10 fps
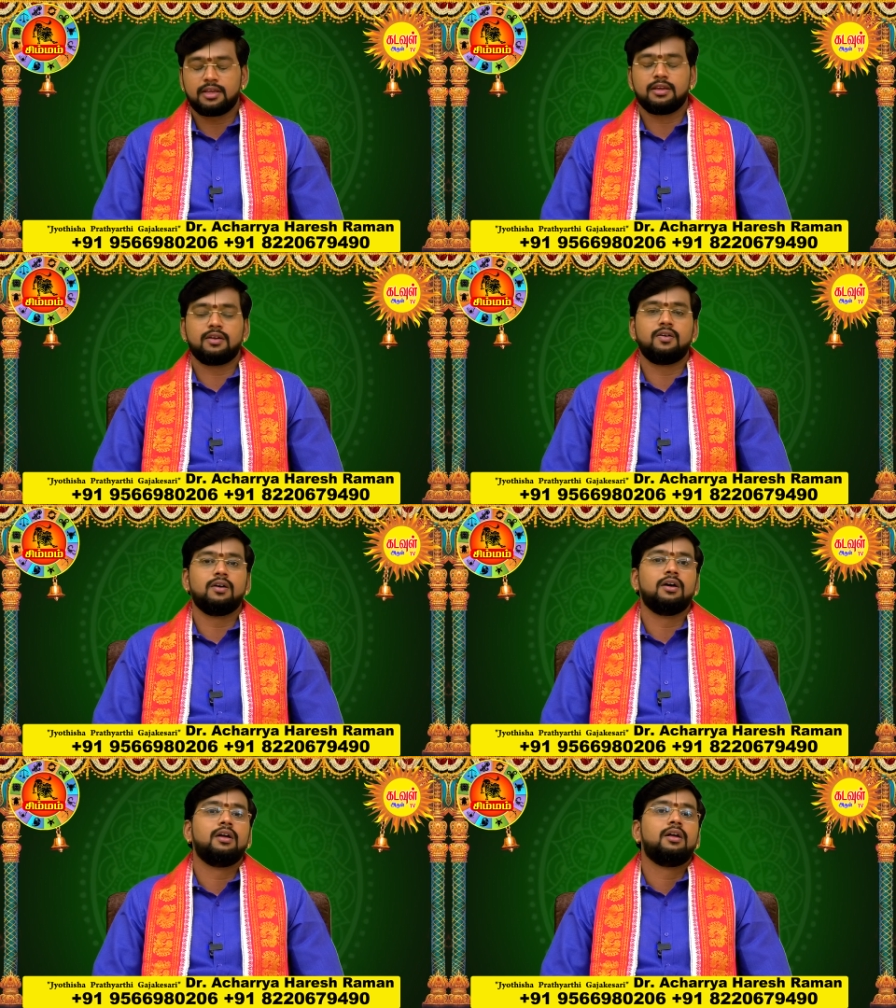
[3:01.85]
இருக்கீங்களோ
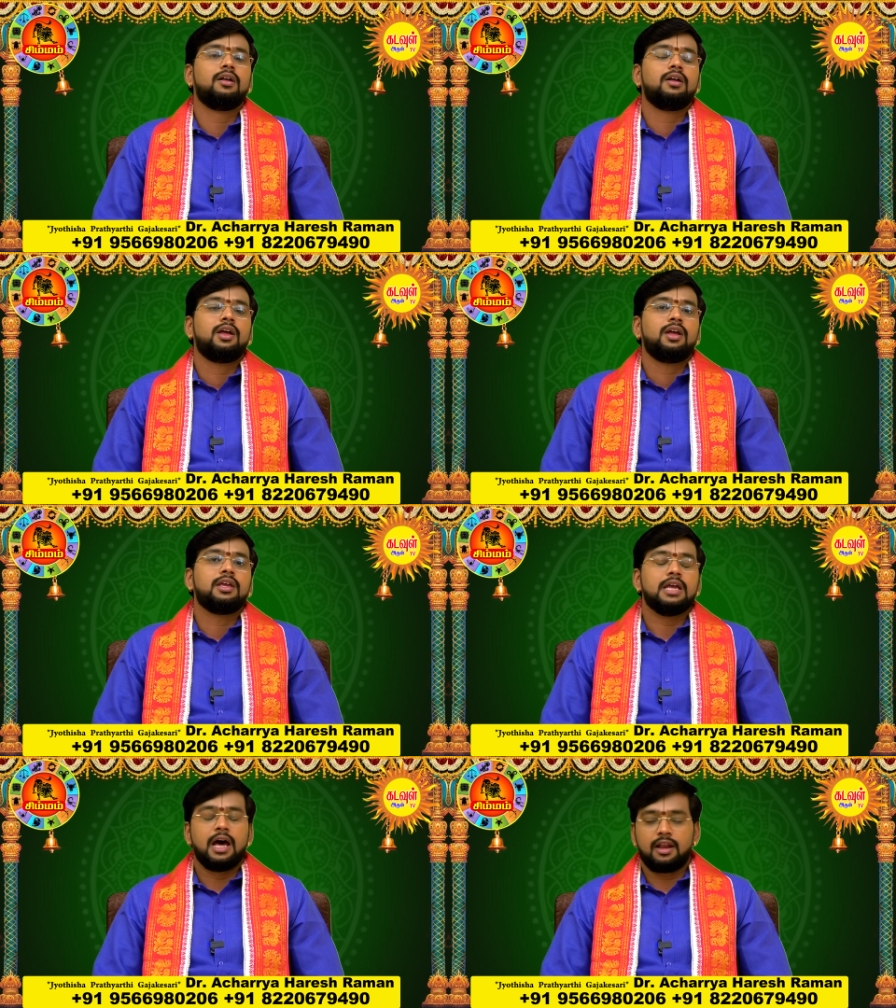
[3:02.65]

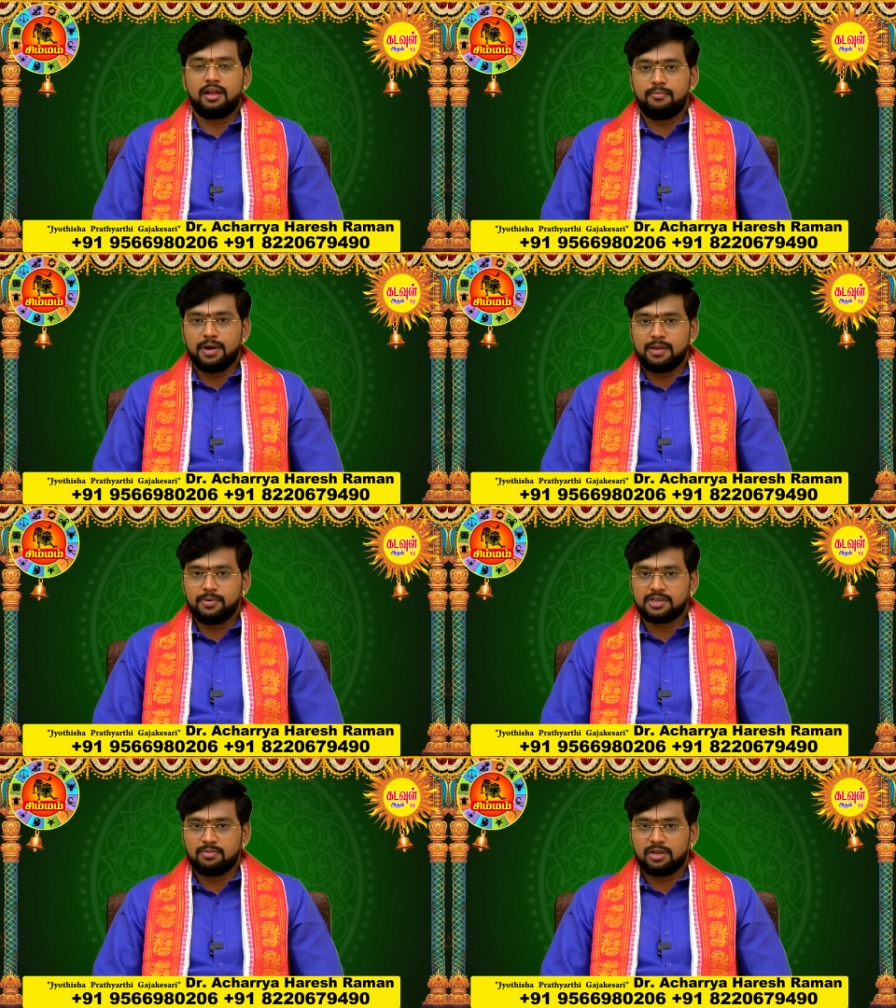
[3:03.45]
யாரெல்லாம்
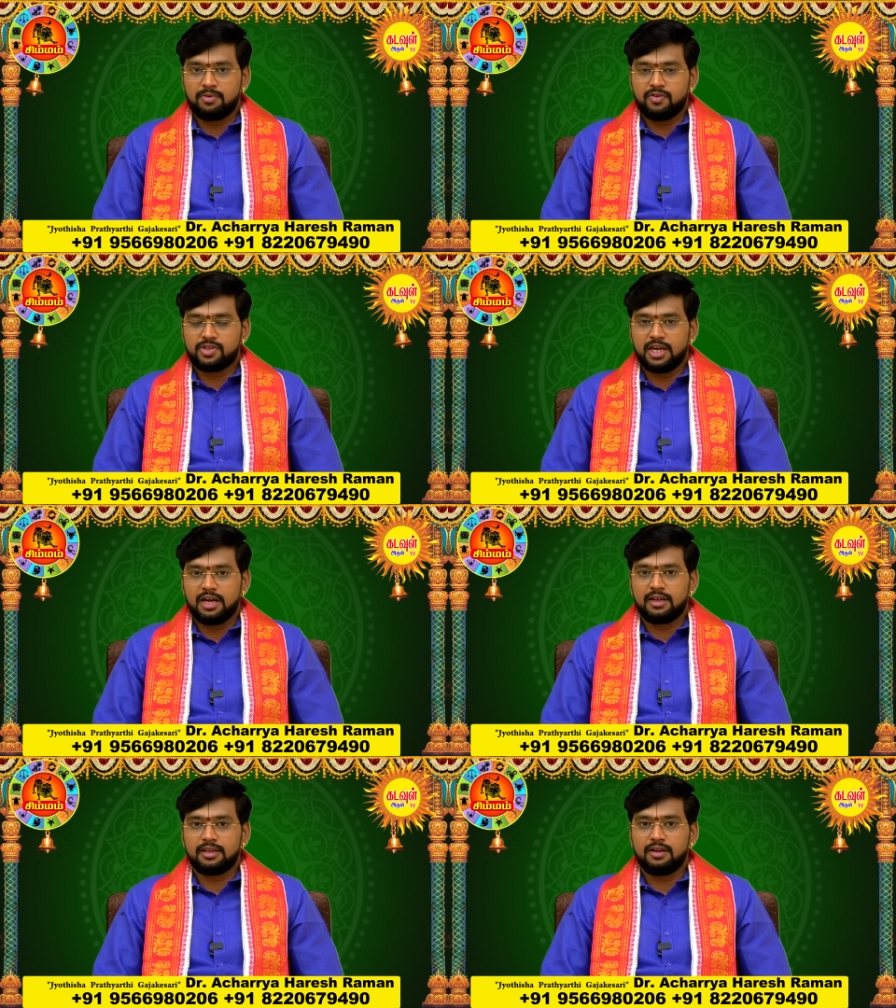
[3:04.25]
படிப்பு சம்மந்தப்பட்ட
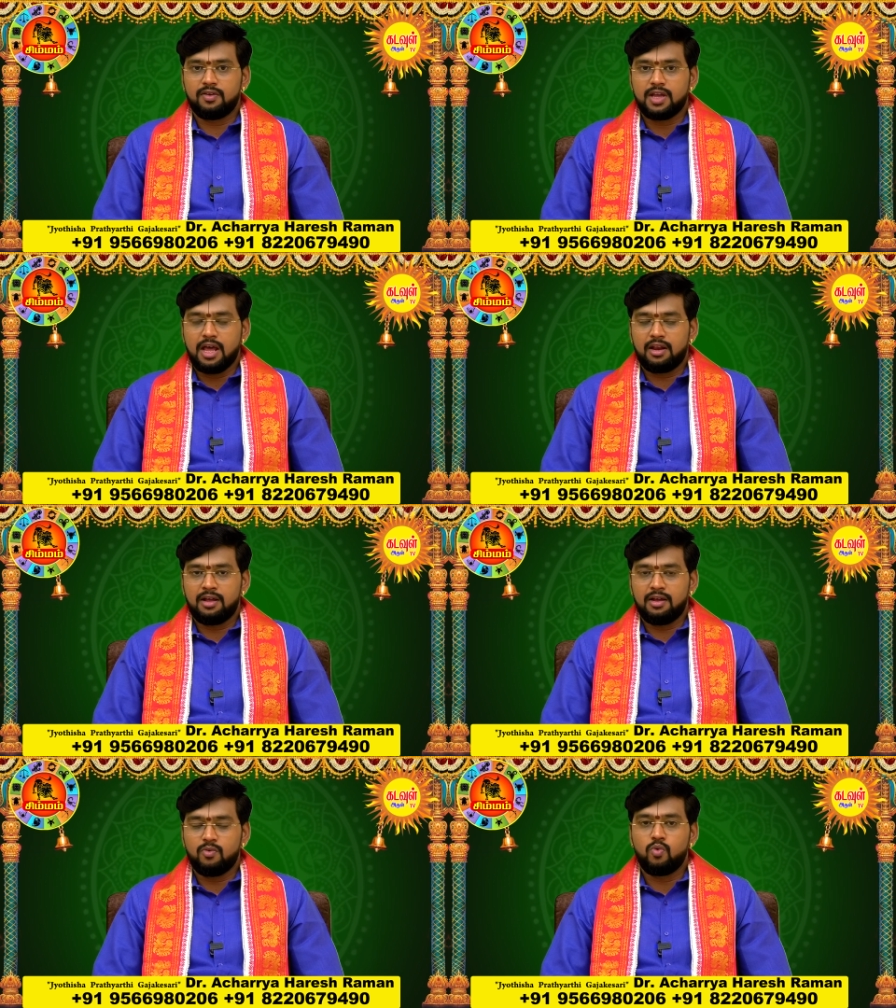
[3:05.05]
விஷயங்கள் இருக்கீங்களோ
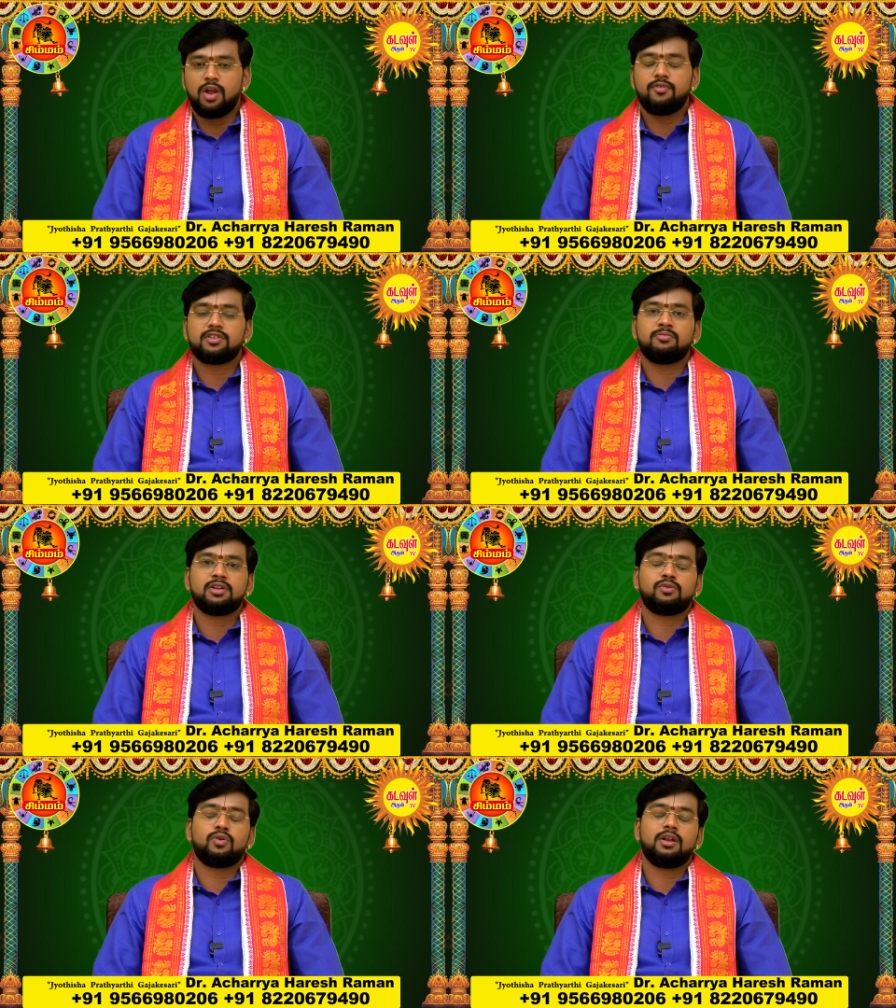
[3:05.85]
யாரெல்லாம் உணவு
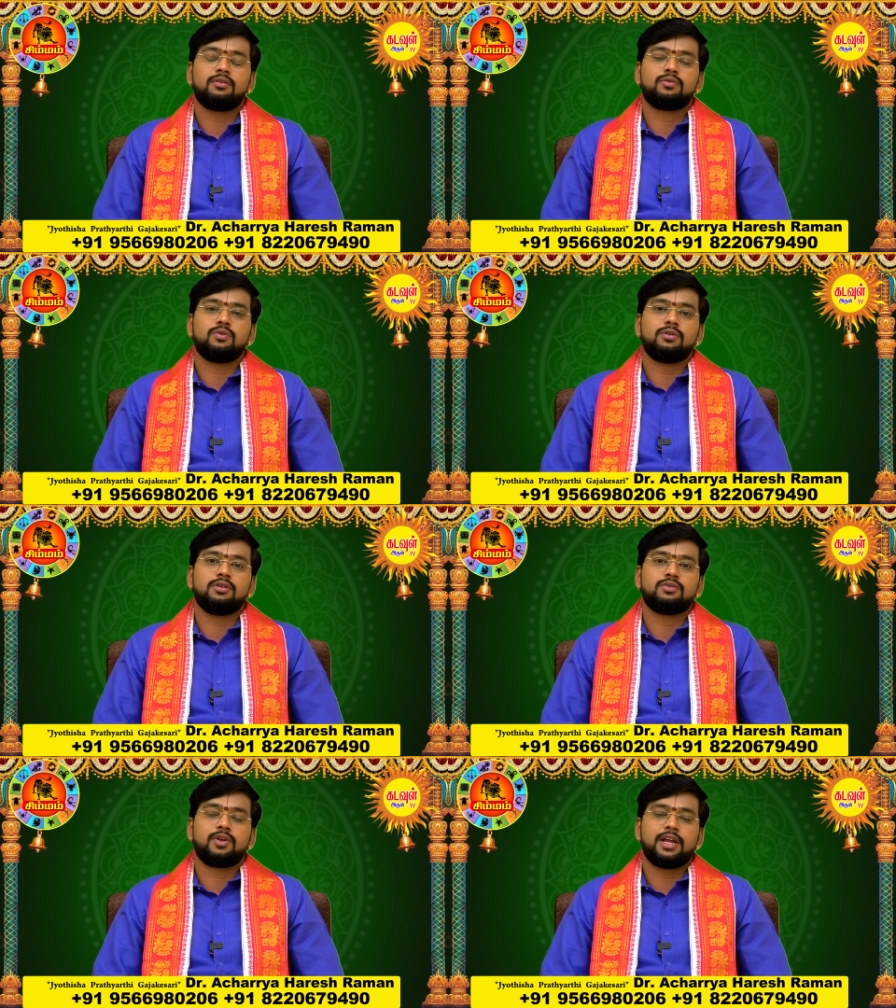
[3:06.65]
சம்மந்த தொடர்
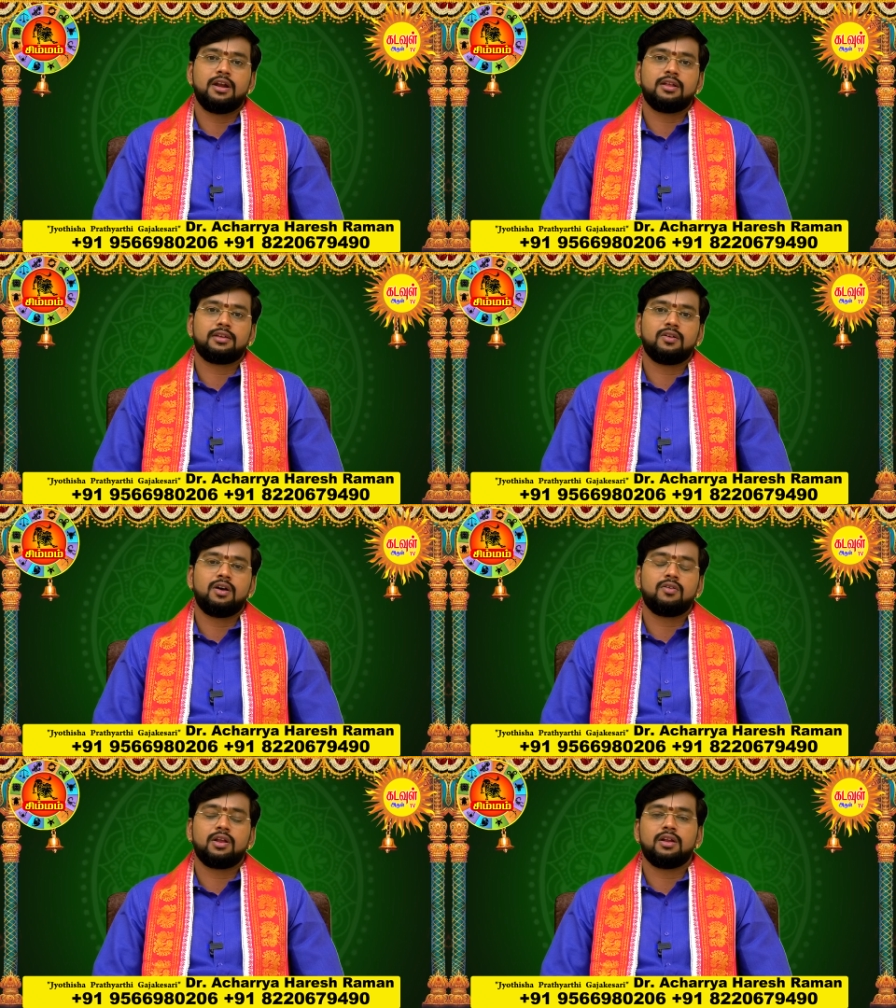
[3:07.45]
துறைகளில்
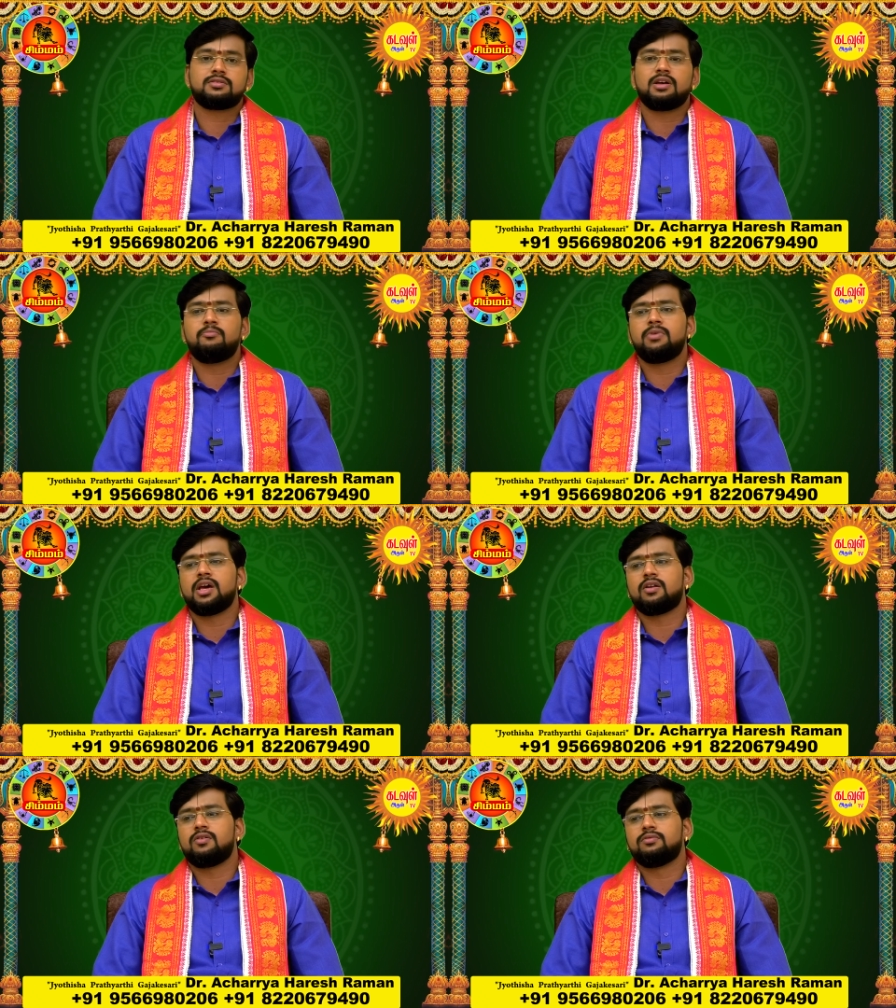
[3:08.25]
இருக்கீங்களோ அவங்களுக்குலாம்
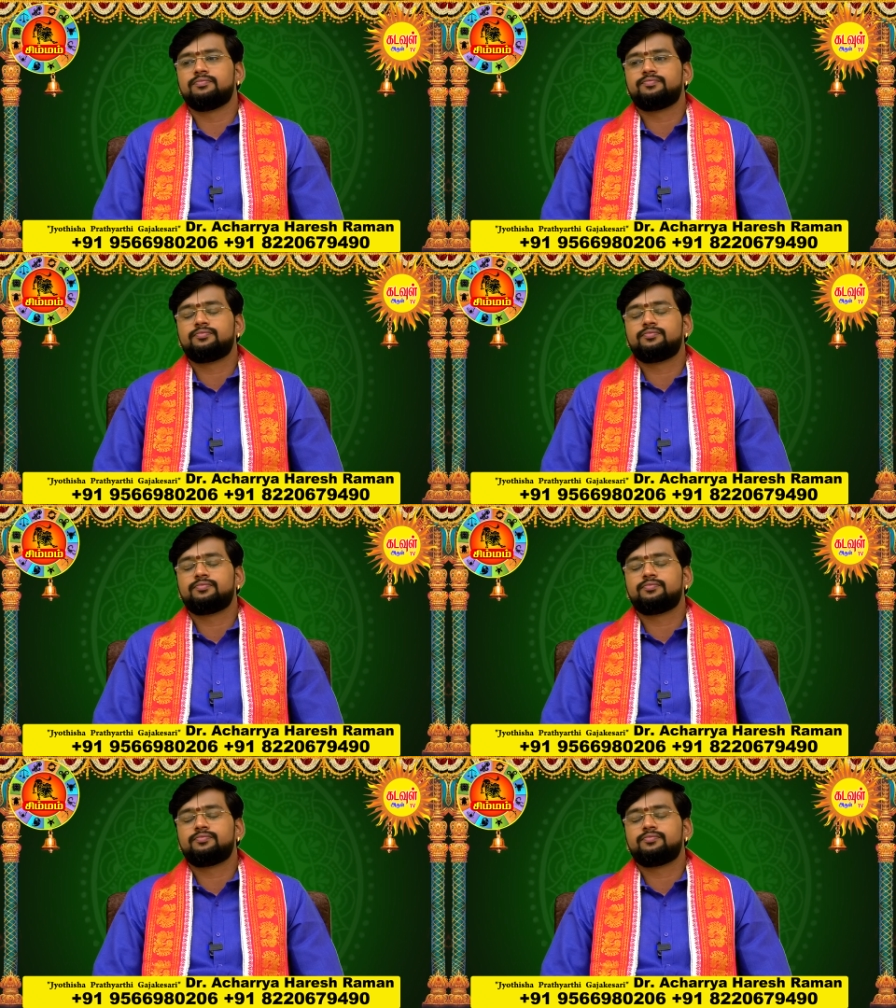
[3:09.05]
செம்மையாக இருக்கும்